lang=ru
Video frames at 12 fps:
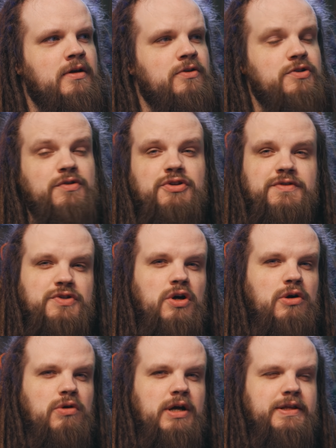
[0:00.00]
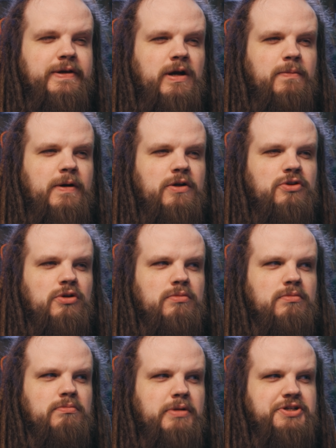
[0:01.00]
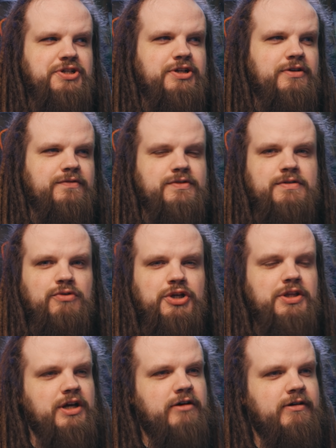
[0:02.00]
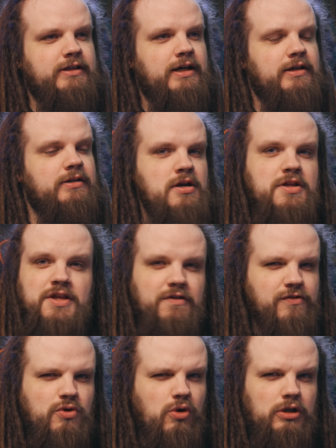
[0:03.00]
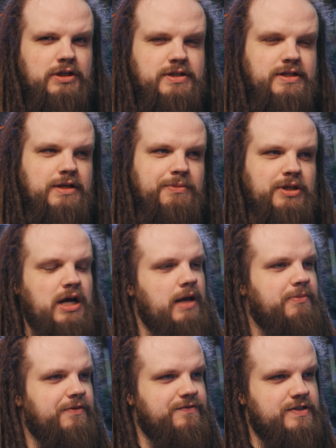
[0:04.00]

То есть вроде все аккуратненько поет, но мощи в звуке не хватает. Не в голосе именно, а именно в